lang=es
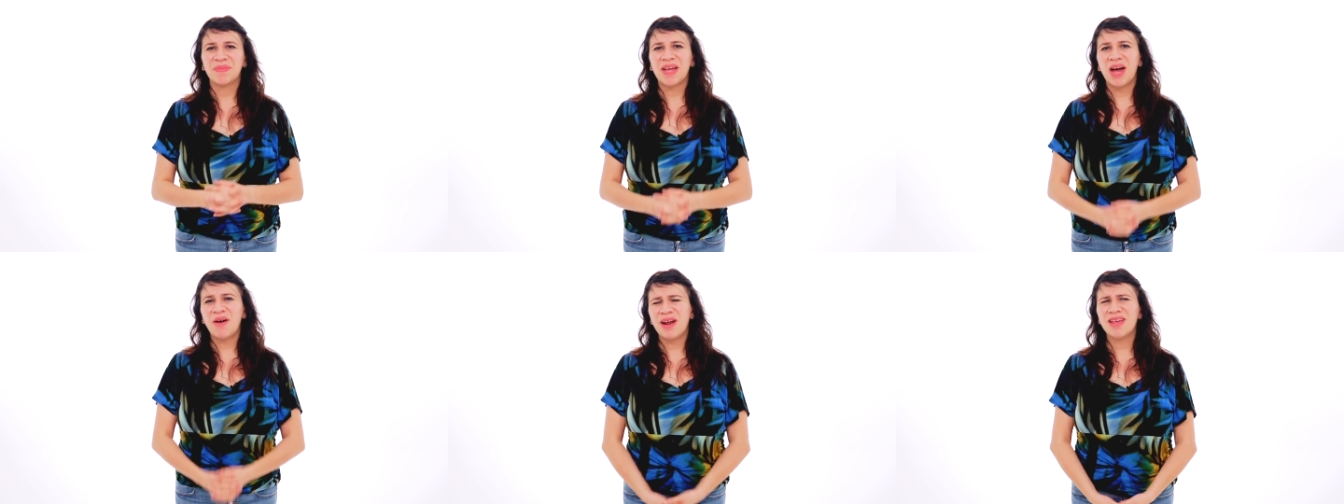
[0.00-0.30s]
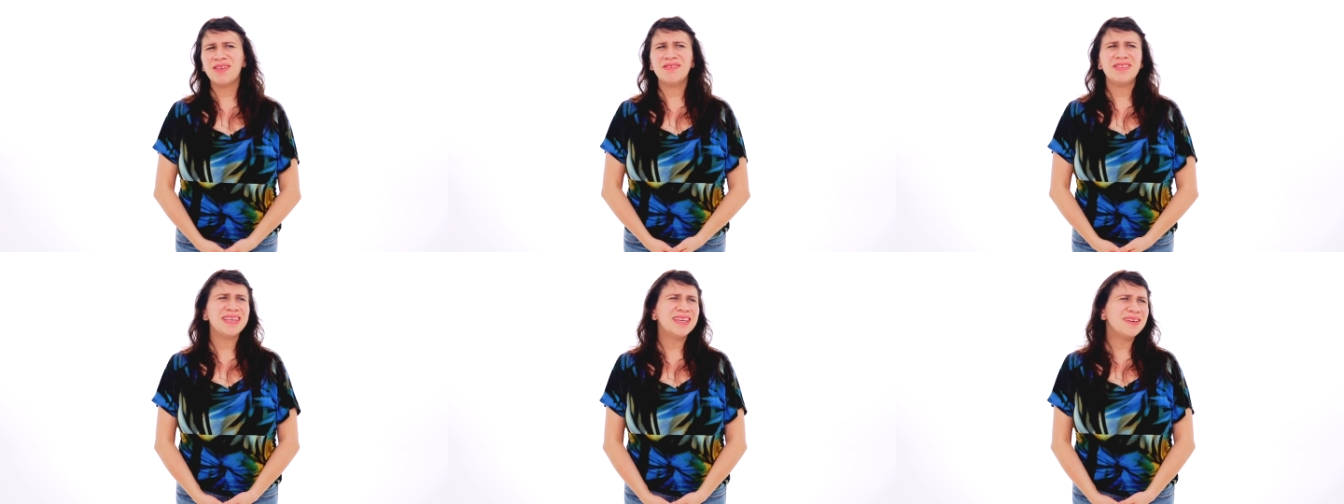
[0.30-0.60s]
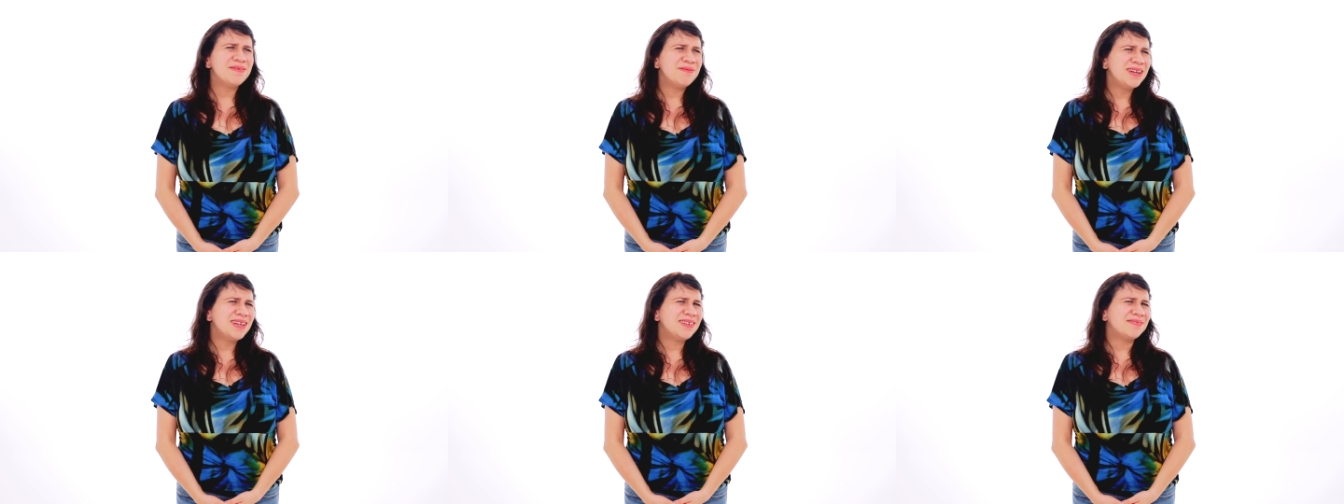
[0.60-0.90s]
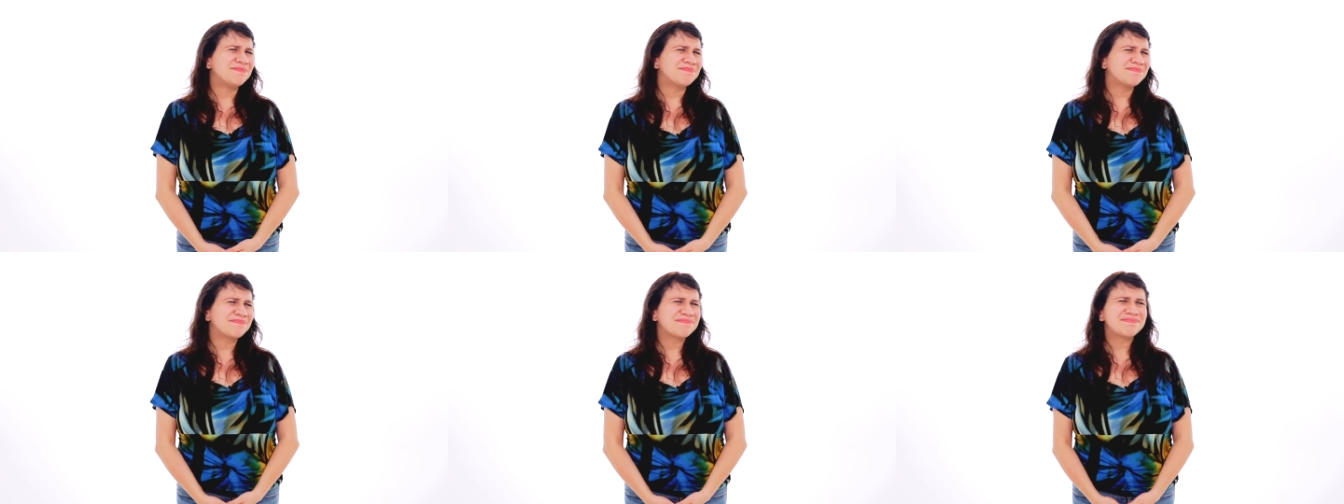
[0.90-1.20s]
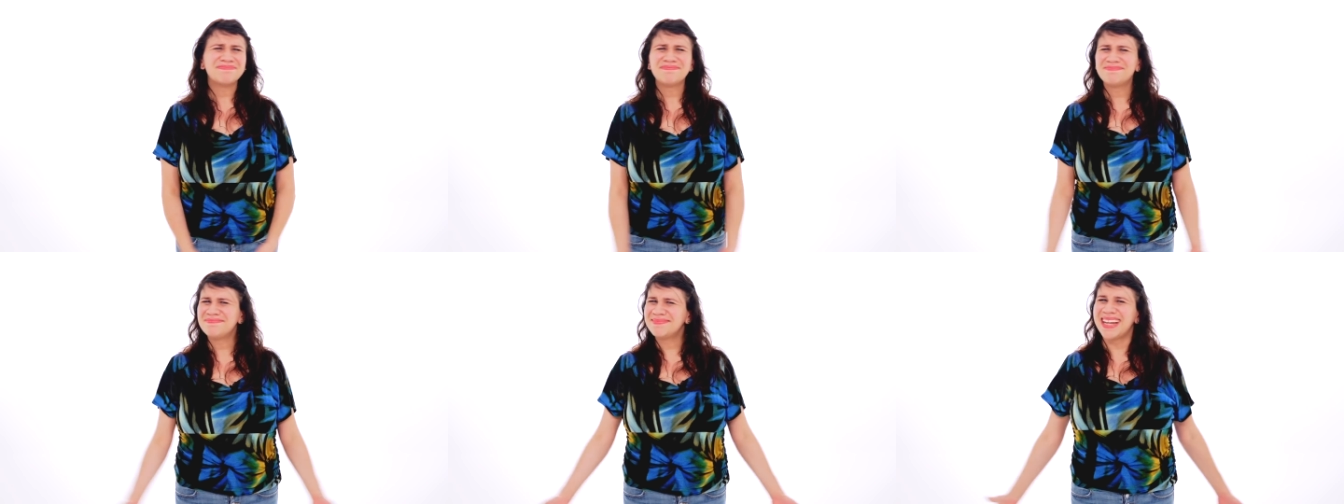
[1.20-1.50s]
Ahora yo dije, bueno,
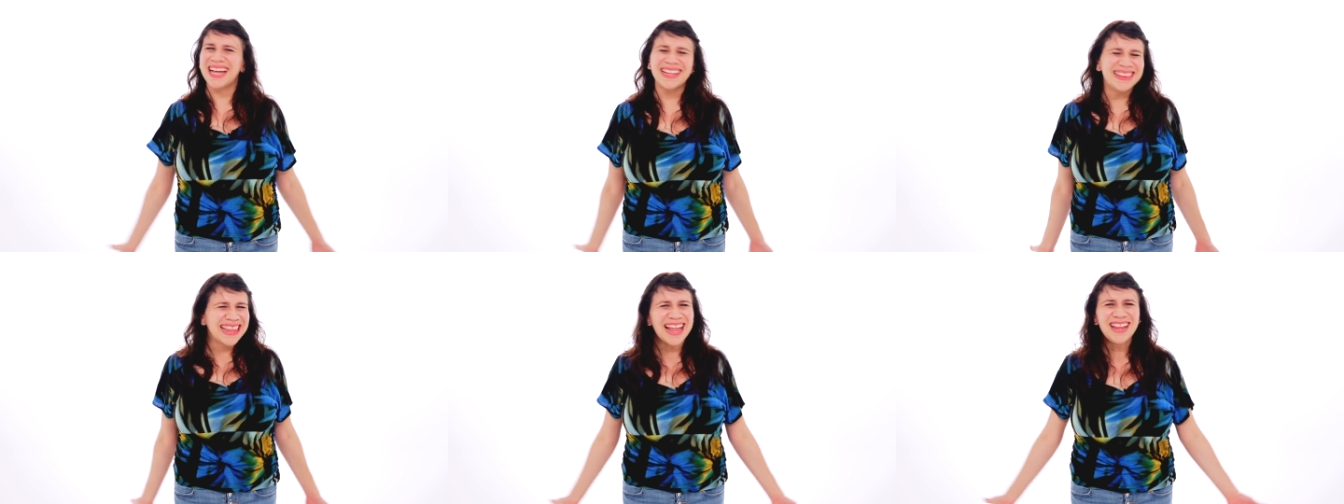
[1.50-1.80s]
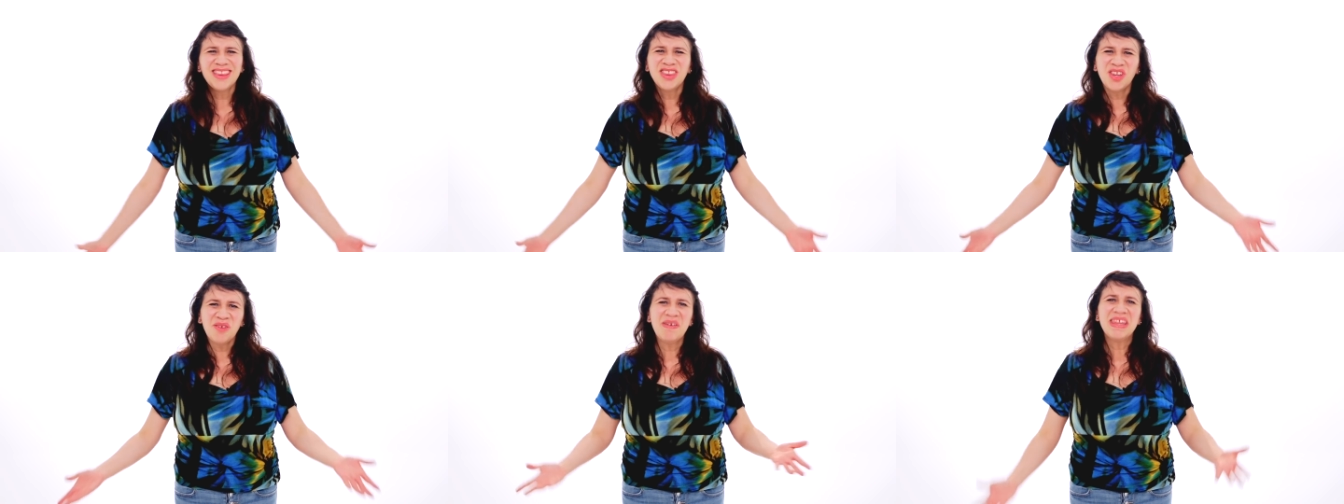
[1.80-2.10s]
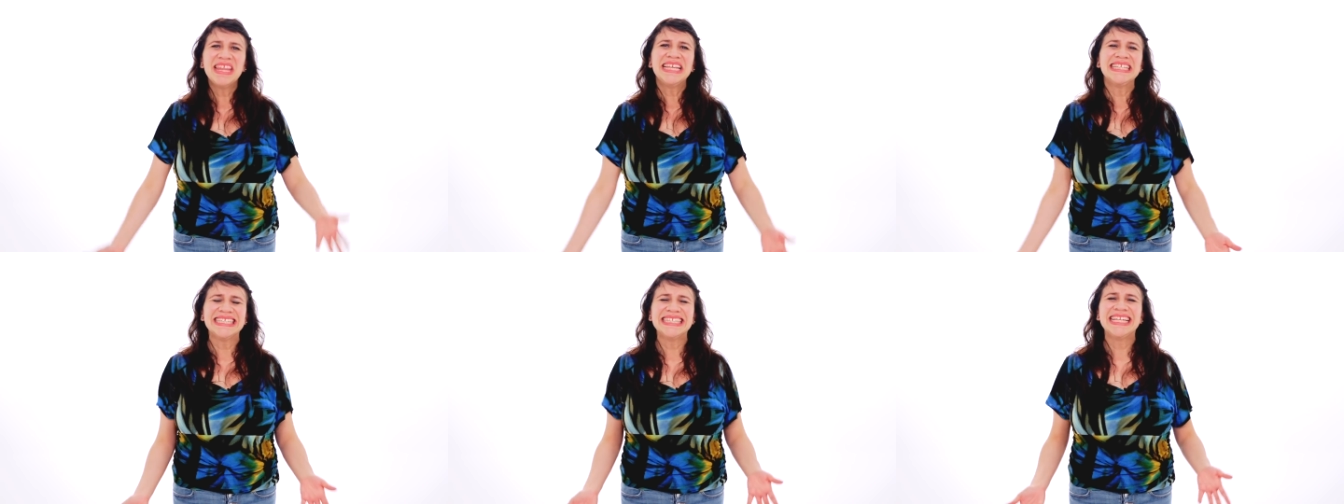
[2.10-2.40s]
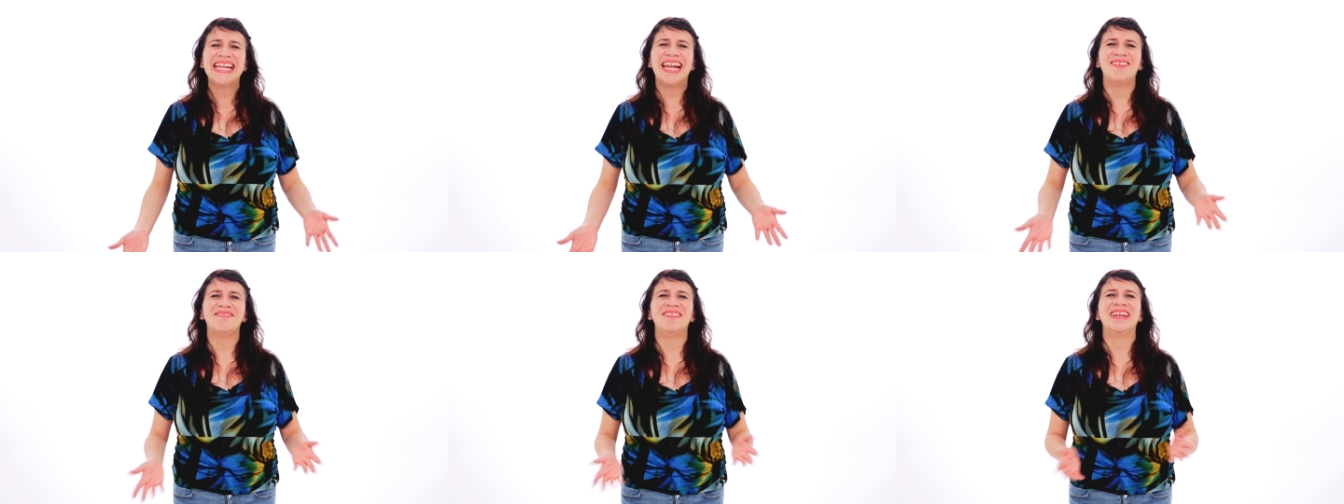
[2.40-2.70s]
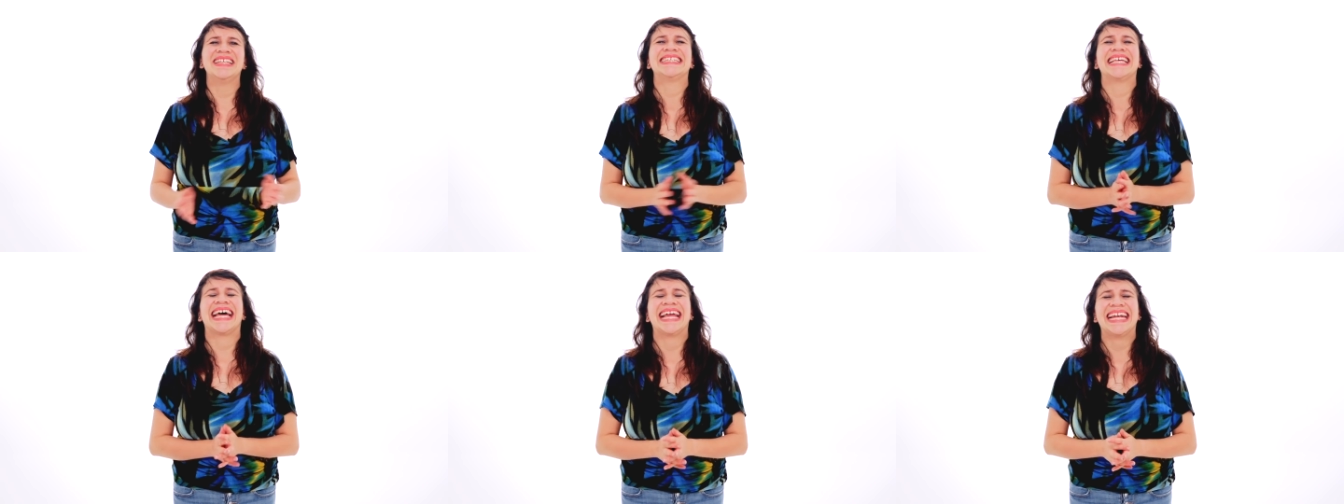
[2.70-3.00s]
tanto me dicen de la
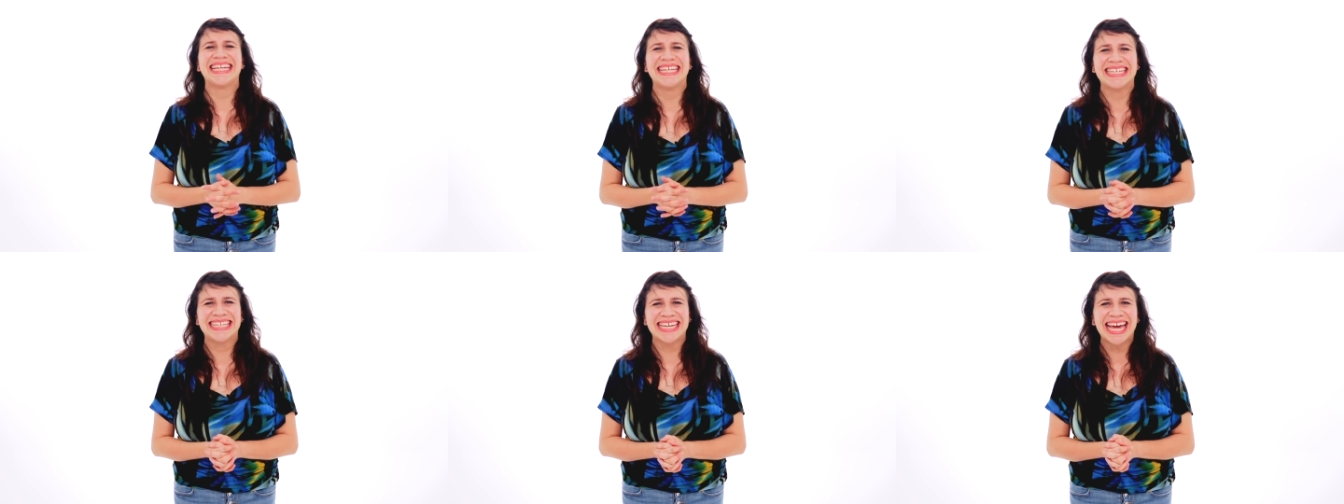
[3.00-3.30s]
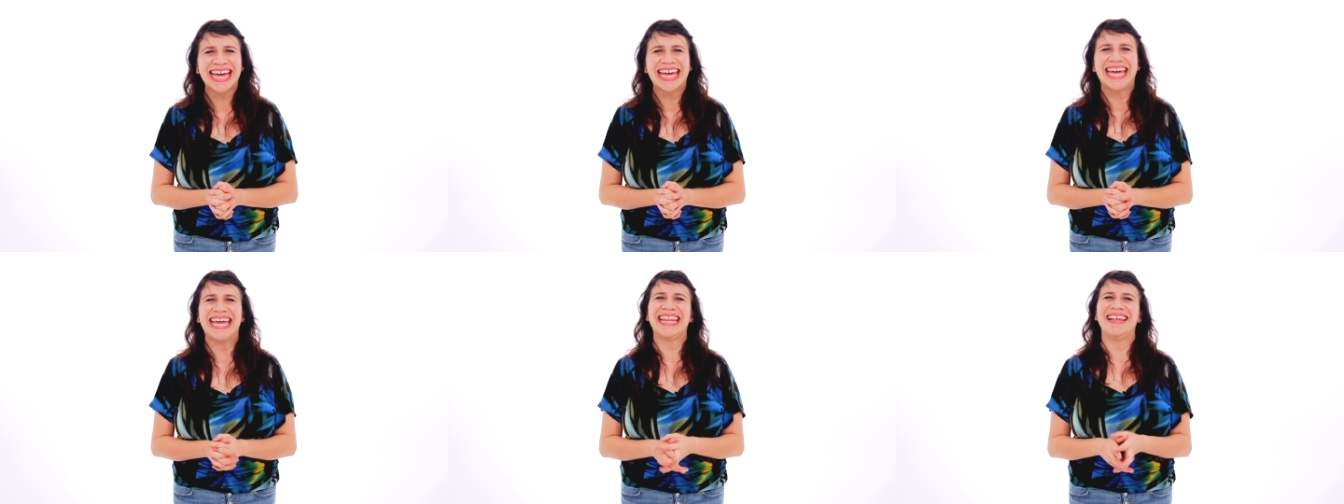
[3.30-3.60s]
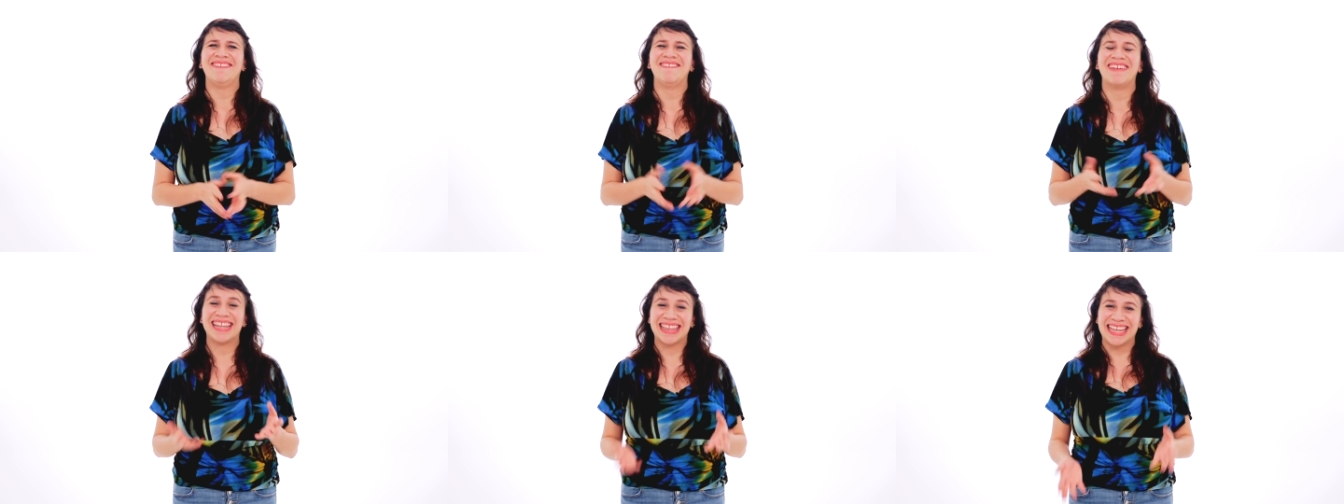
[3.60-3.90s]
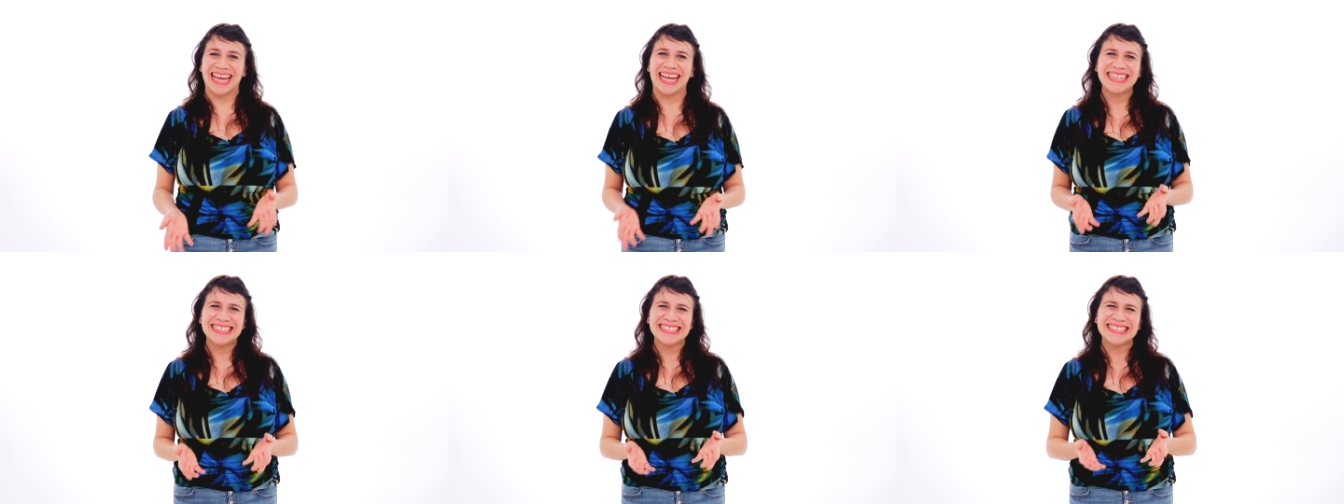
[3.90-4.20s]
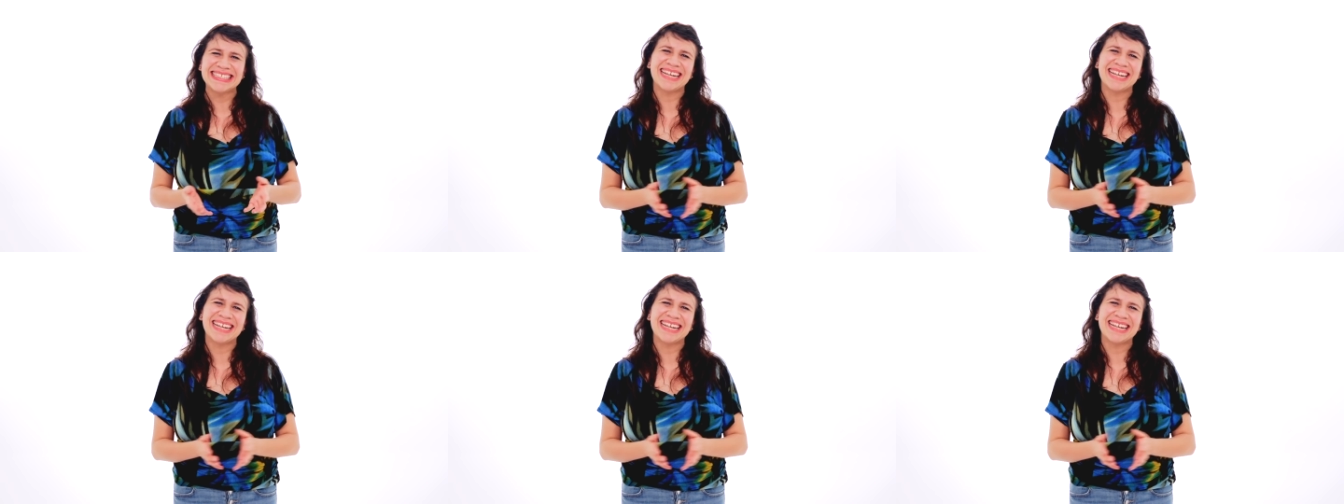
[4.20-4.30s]
manzanilla que de verdad